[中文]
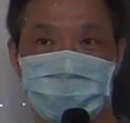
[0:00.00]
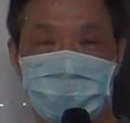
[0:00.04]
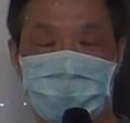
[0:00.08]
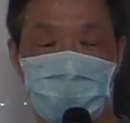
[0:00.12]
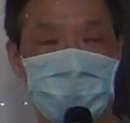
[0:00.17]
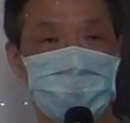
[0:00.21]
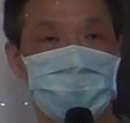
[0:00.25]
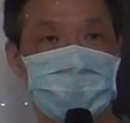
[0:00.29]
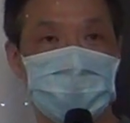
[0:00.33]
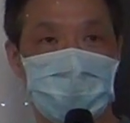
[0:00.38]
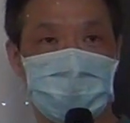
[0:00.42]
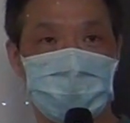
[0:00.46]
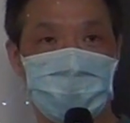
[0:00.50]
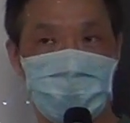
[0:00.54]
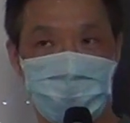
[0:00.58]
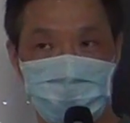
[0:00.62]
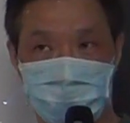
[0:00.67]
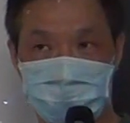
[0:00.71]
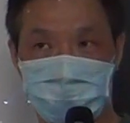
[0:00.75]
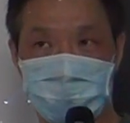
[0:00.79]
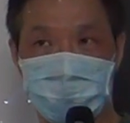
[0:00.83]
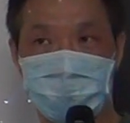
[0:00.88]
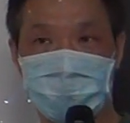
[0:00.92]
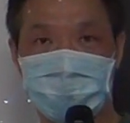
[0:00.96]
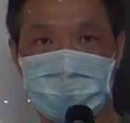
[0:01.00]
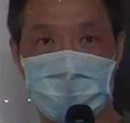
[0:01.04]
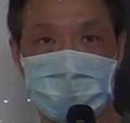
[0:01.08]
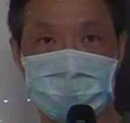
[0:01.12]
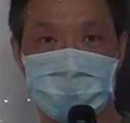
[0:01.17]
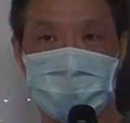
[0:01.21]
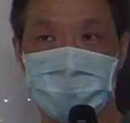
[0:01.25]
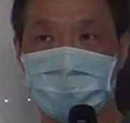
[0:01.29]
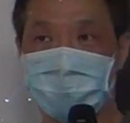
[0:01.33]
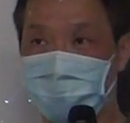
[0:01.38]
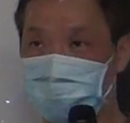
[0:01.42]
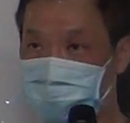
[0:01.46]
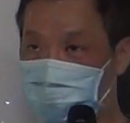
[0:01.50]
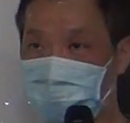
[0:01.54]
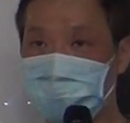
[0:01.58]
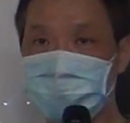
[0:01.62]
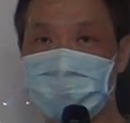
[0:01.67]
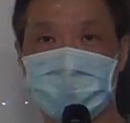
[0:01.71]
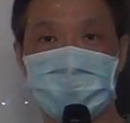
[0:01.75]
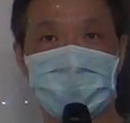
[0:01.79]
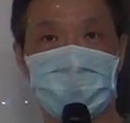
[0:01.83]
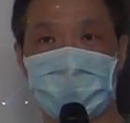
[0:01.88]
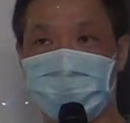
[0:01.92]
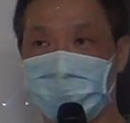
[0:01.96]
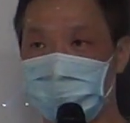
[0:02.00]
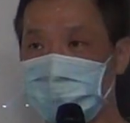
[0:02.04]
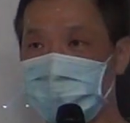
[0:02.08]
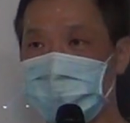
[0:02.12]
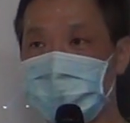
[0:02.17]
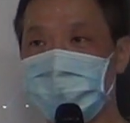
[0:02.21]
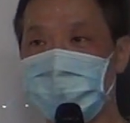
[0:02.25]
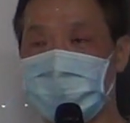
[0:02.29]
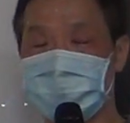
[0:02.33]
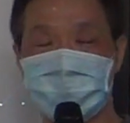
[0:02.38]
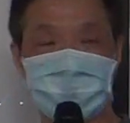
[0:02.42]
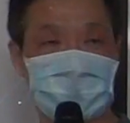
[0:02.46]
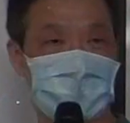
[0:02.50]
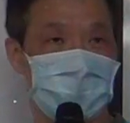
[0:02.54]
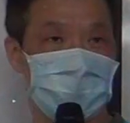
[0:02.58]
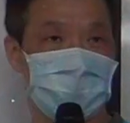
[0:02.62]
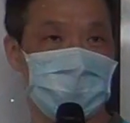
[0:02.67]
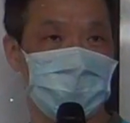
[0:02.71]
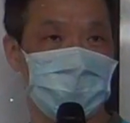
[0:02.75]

通常女生答的，我通常在很多地方讲，